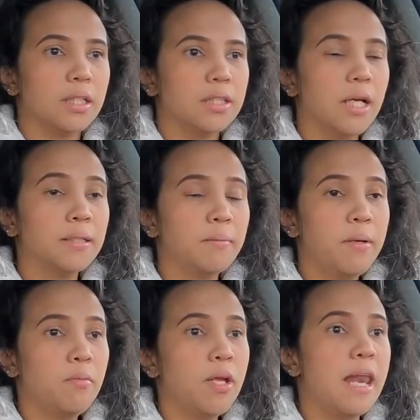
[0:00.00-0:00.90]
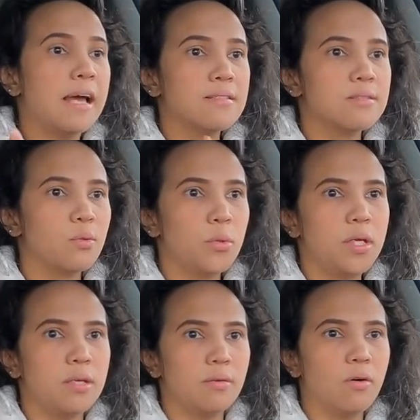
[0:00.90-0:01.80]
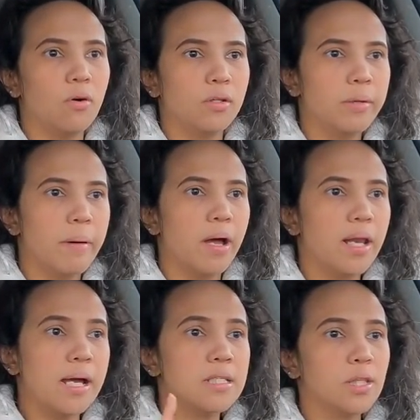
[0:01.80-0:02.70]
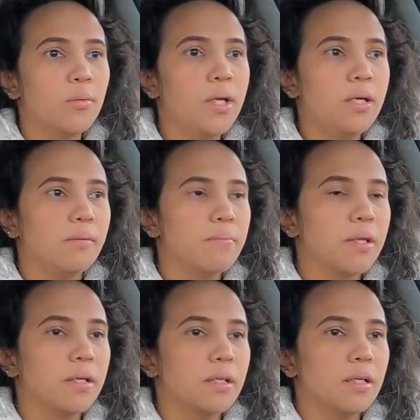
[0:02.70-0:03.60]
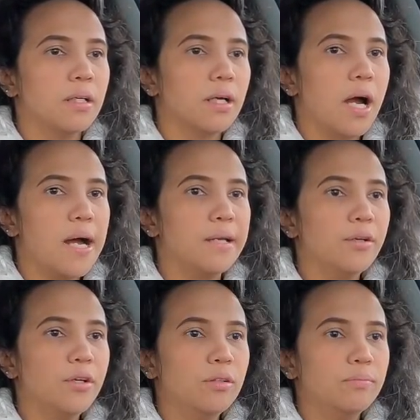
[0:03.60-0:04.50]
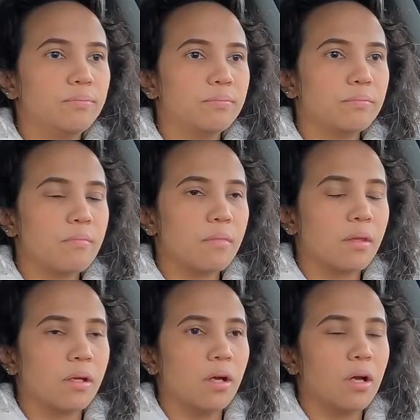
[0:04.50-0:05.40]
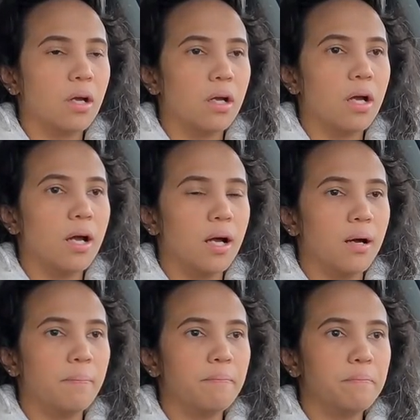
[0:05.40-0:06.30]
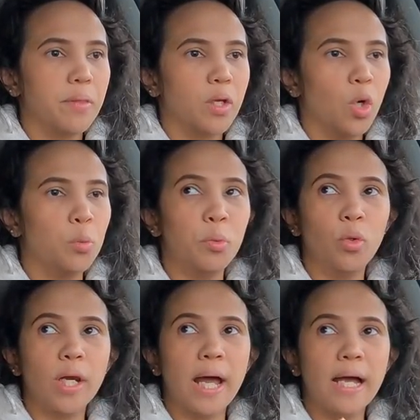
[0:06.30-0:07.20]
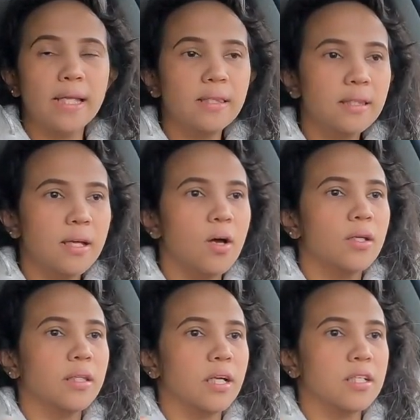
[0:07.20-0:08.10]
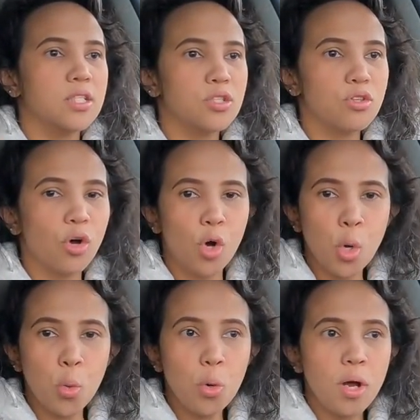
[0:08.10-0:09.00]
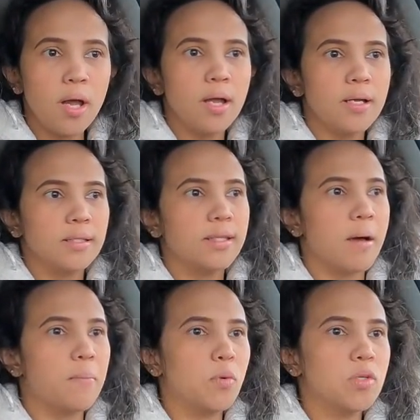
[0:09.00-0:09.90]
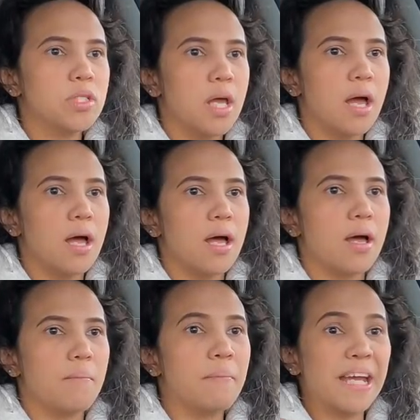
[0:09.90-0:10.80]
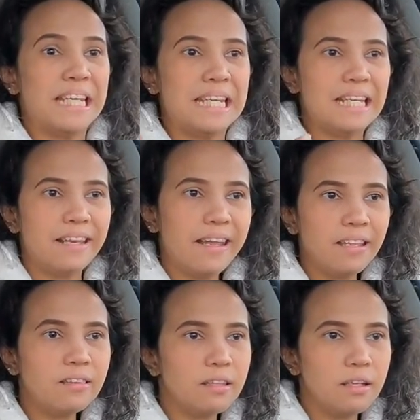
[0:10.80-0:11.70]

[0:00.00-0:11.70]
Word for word: So, ah, sabihin mo na last week, oh, di ba? Last week, ano, um, umulan, nag-snow, tapos mainit,